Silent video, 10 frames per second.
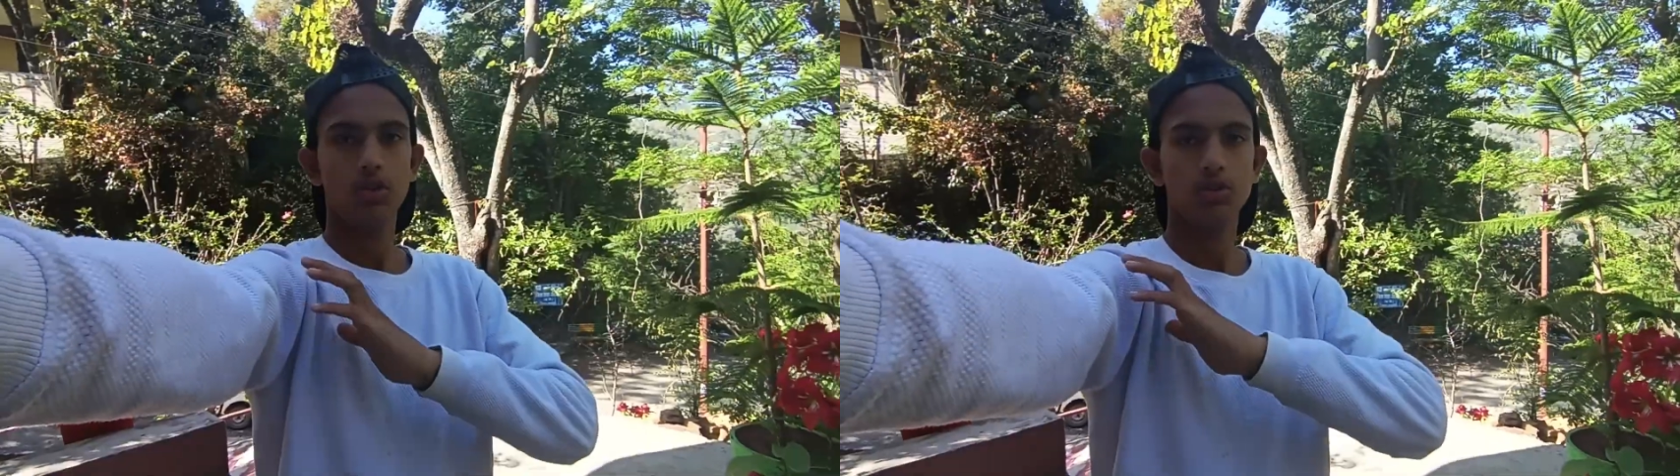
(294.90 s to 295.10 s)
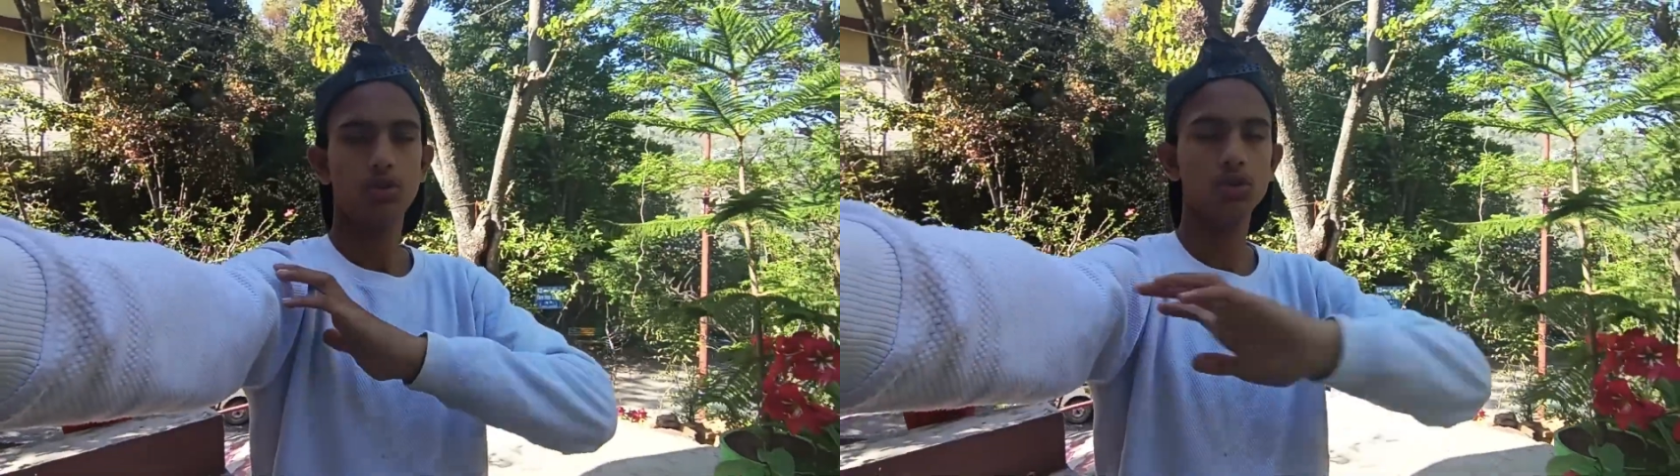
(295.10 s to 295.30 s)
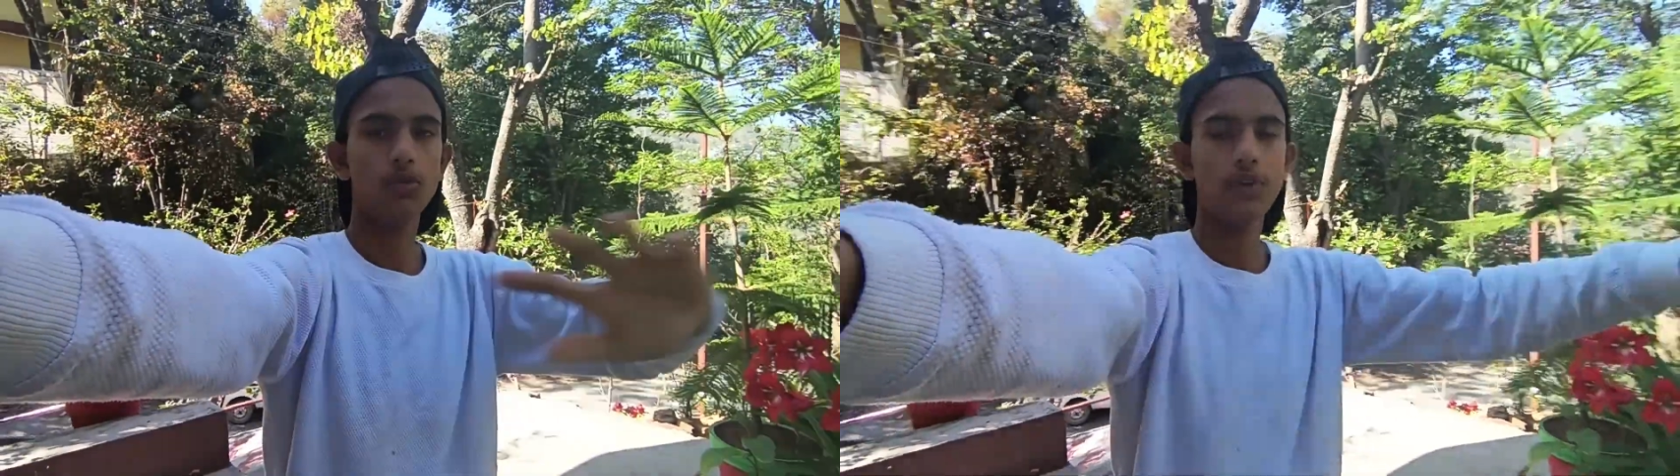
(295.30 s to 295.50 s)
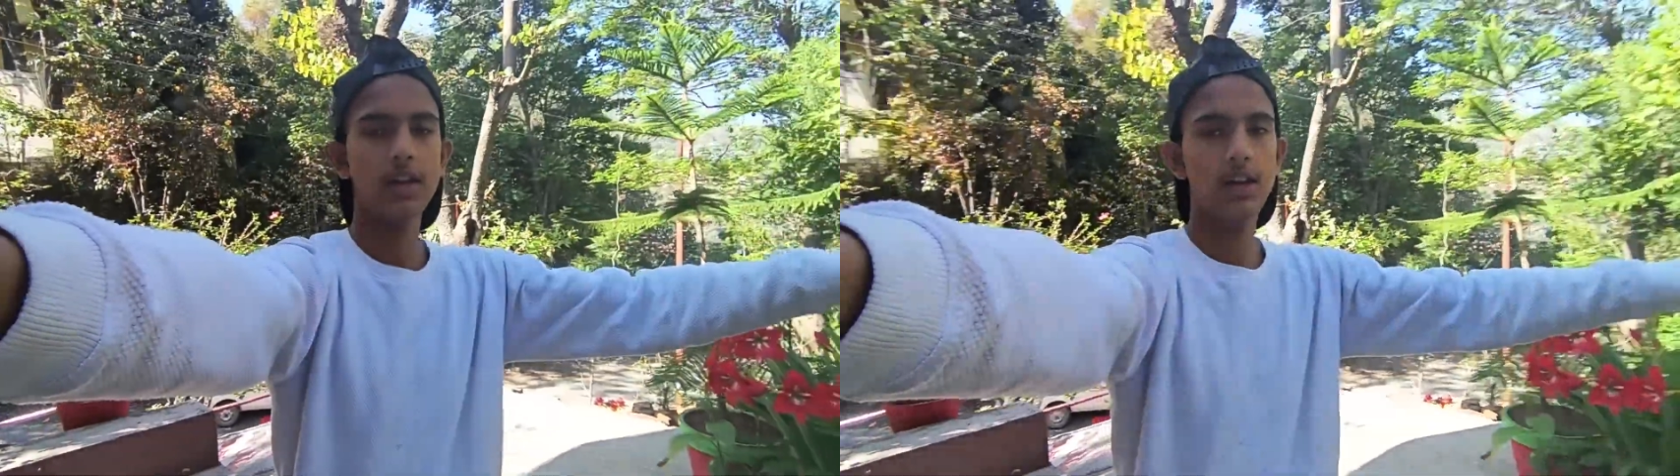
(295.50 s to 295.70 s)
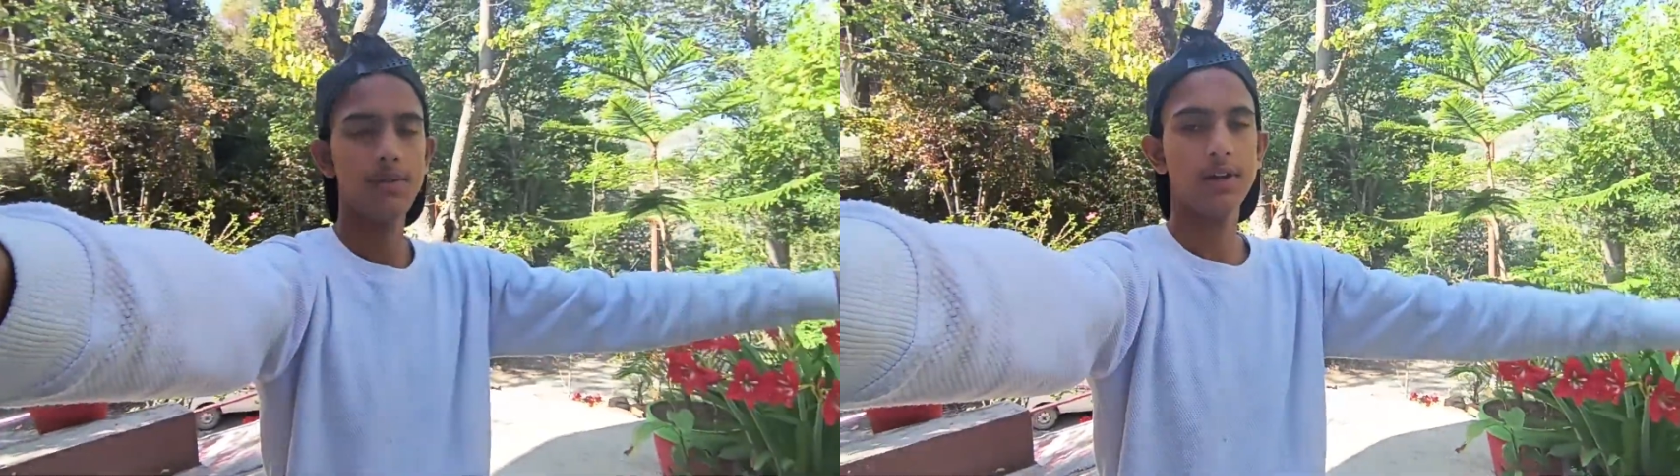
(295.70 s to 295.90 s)
तो दोस्तों
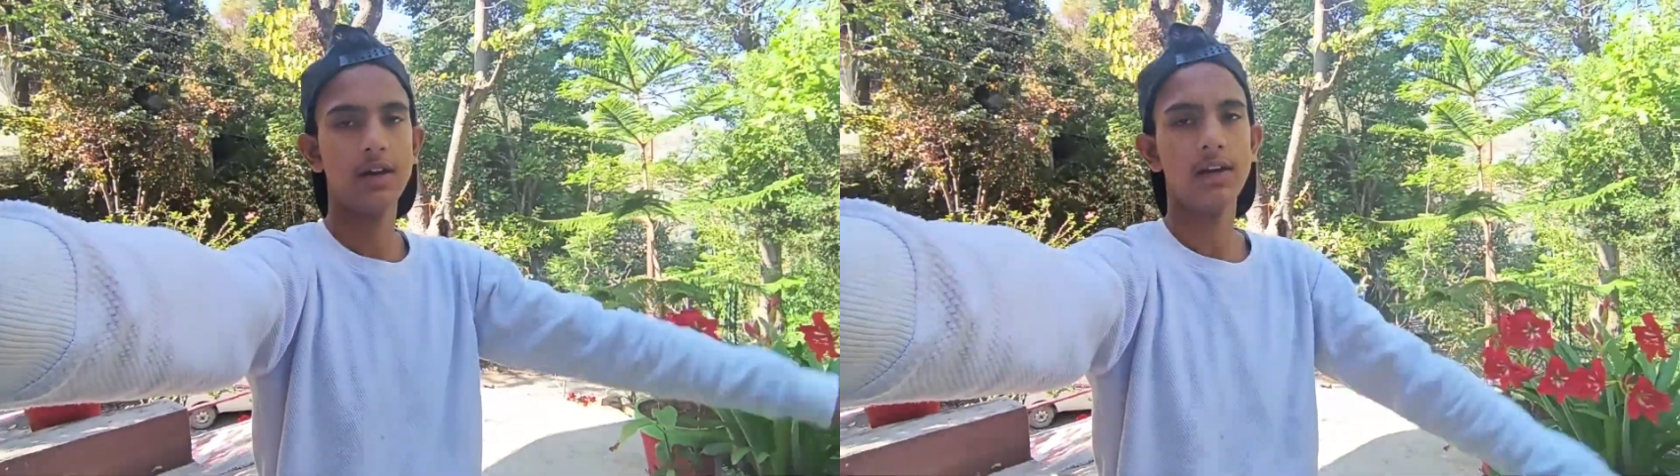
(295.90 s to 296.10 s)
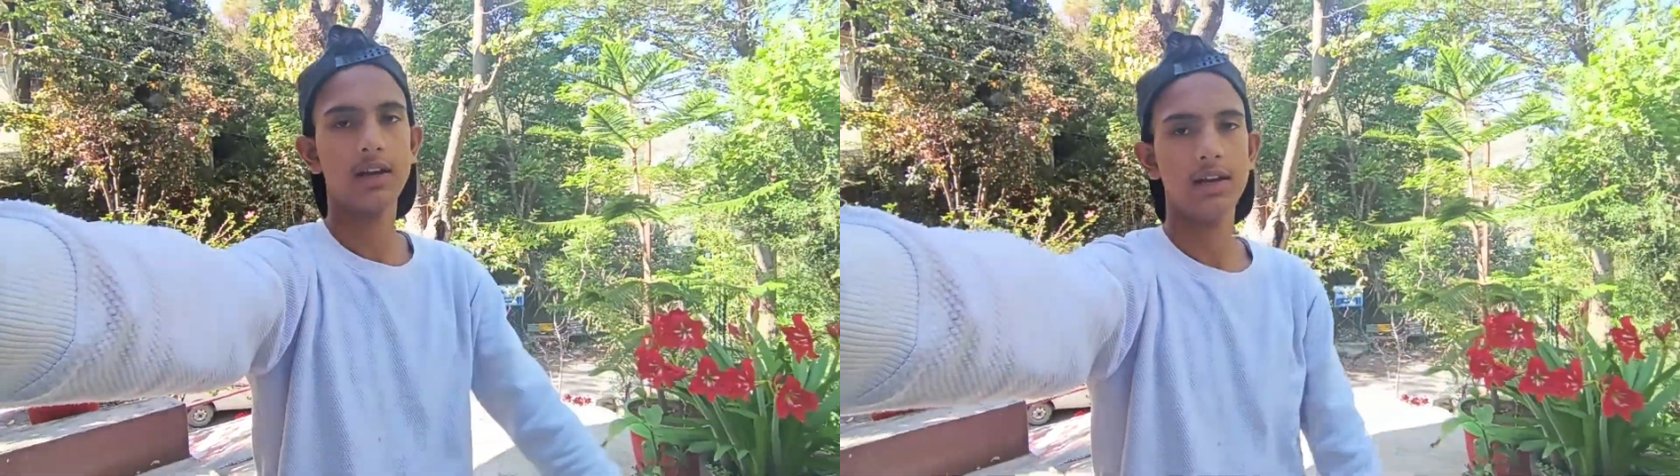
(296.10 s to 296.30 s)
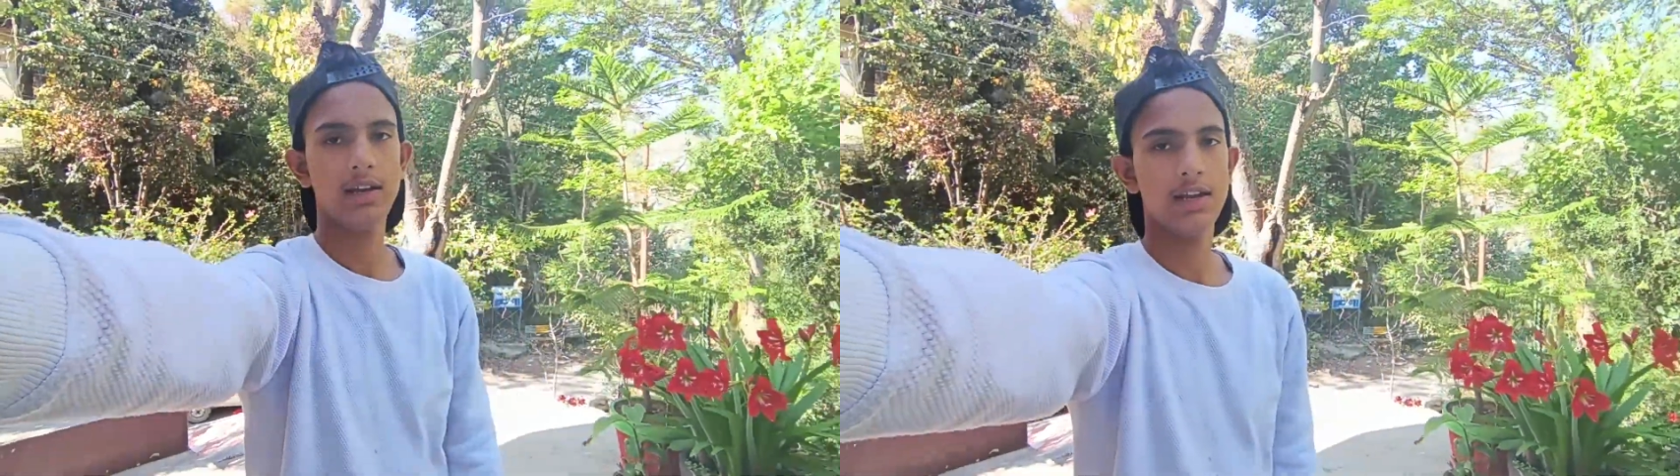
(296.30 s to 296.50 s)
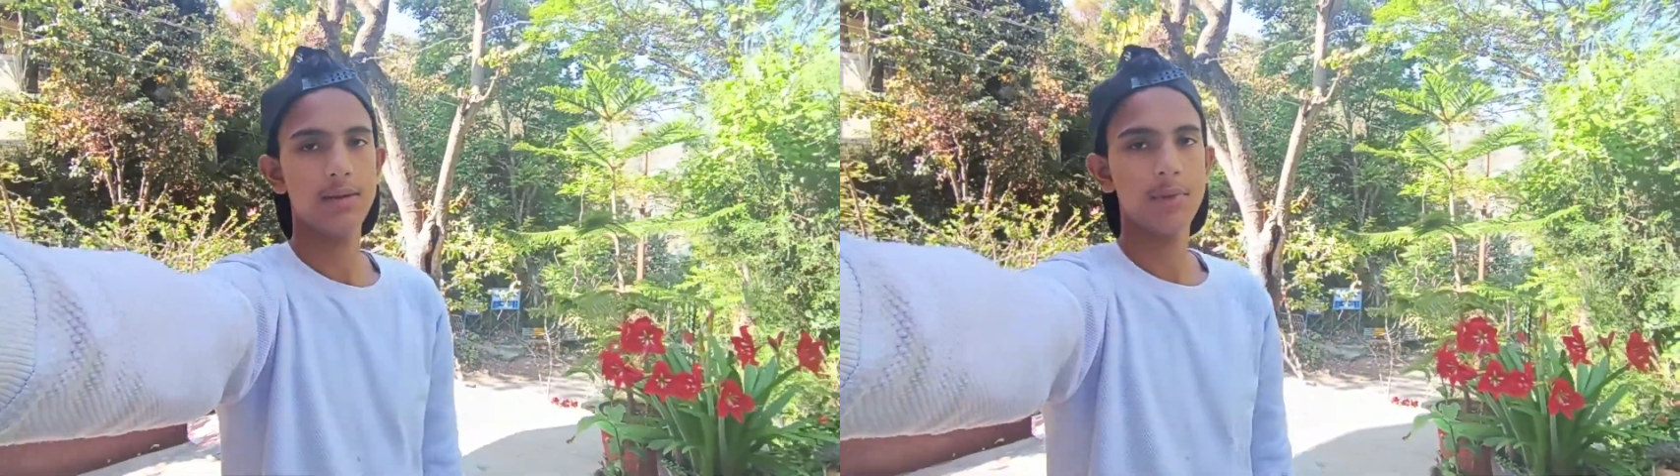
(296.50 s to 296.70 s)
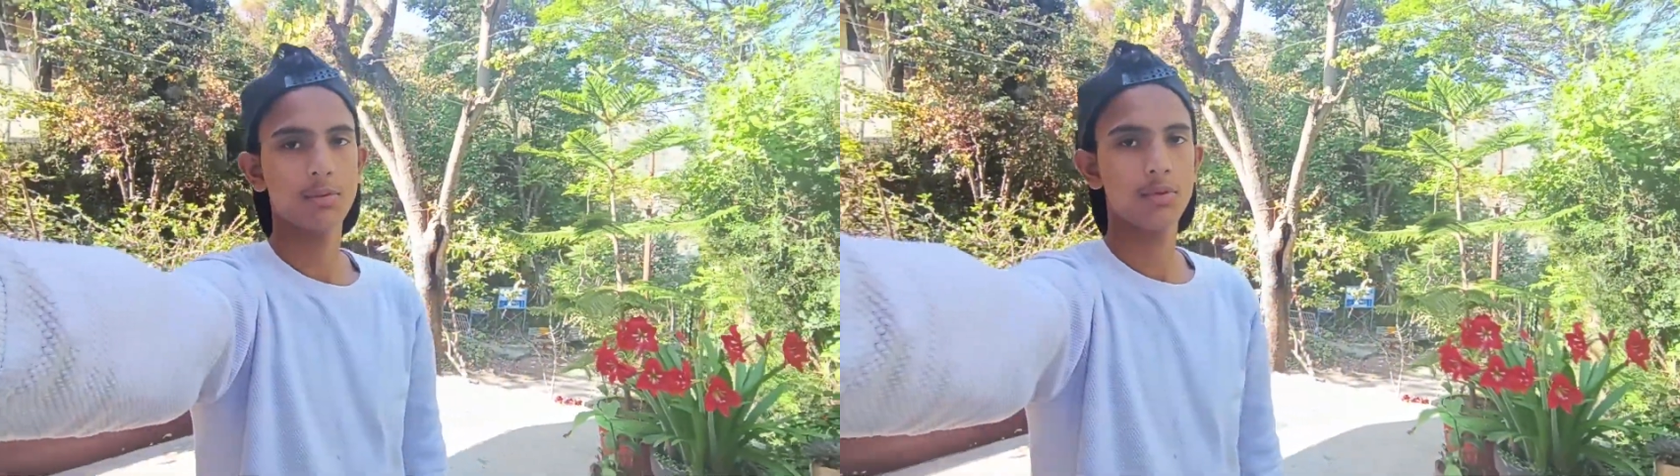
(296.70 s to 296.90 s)
फाइनली अभी खाना खा लिया है
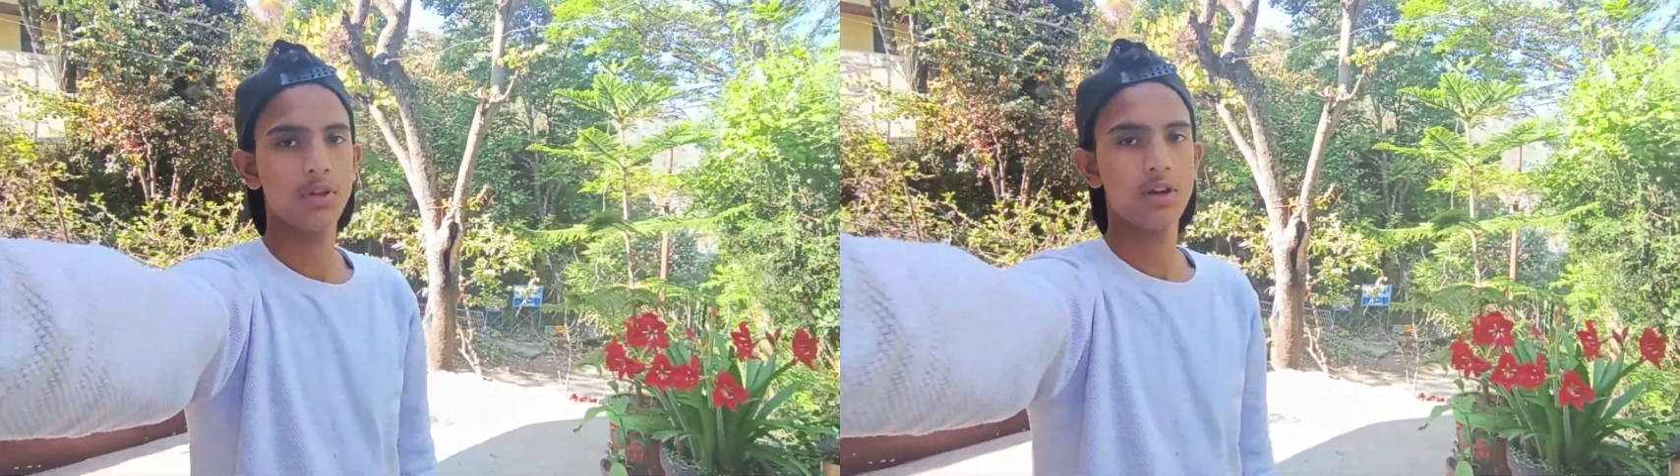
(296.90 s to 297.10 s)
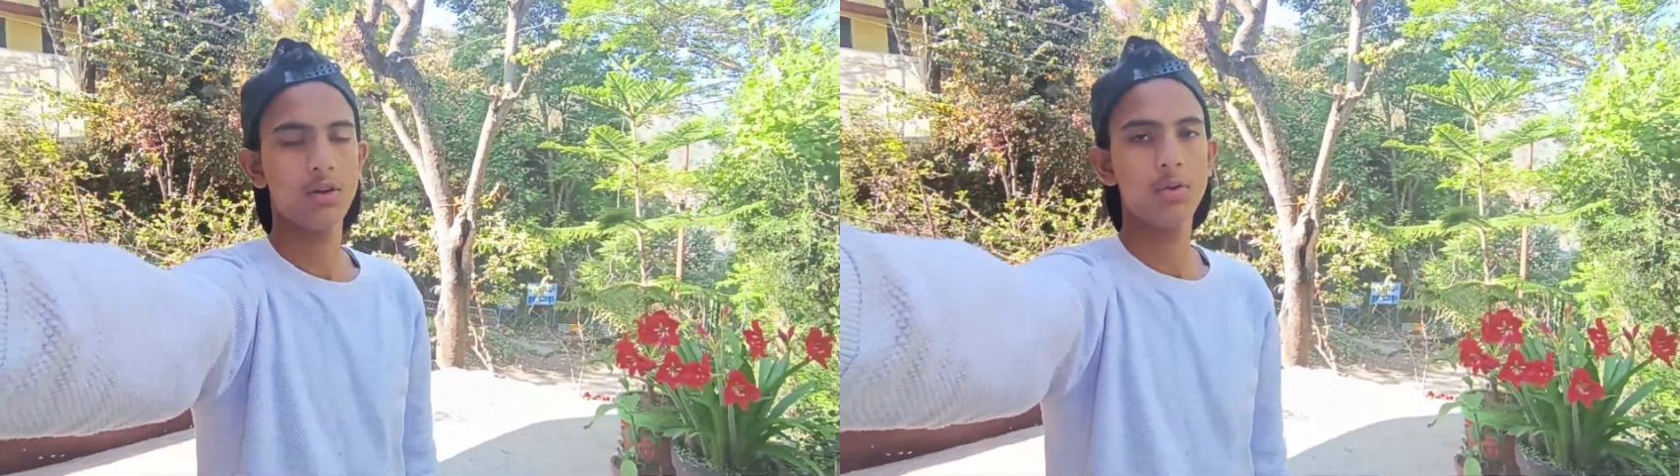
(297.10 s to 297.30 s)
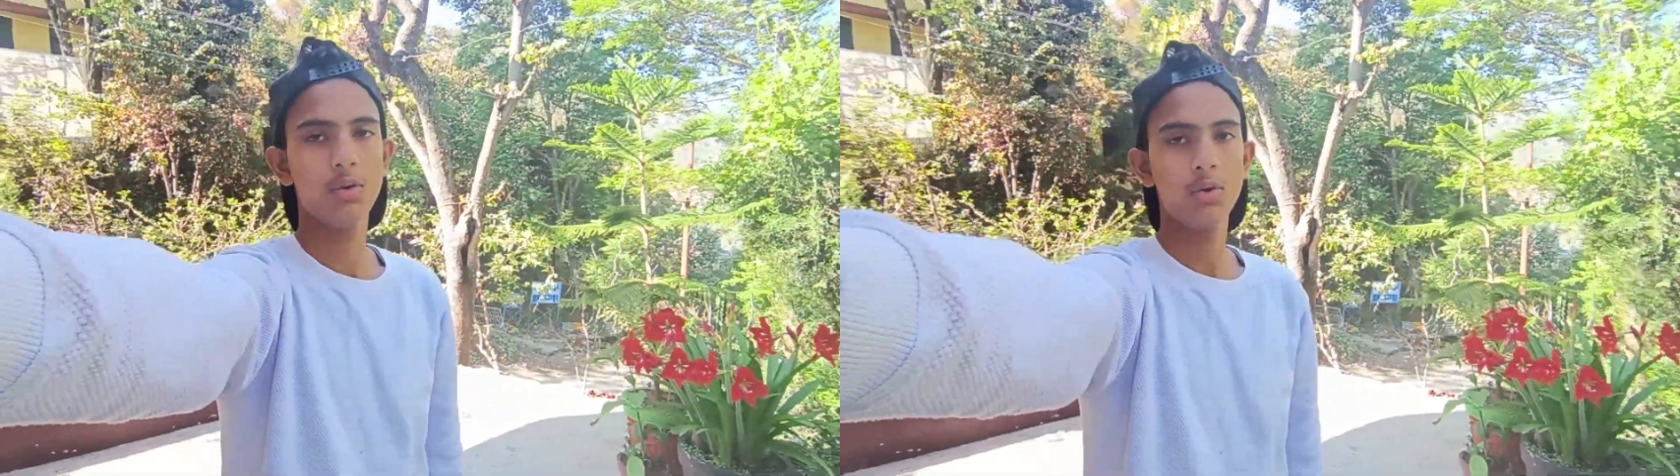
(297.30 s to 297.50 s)
मैं आपको दिखाऊं